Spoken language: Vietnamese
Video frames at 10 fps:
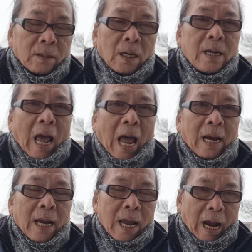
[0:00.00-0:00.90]
Tất cả
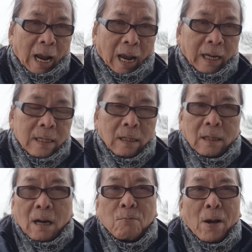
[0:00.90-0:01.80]
các hàng hải
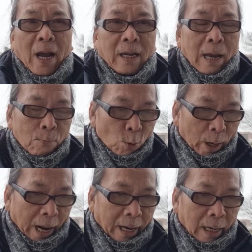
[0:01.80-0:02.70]
không ai dám
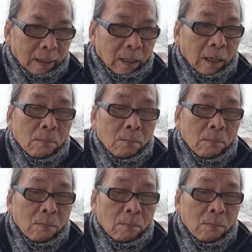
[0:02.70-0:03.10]
qua lại hết.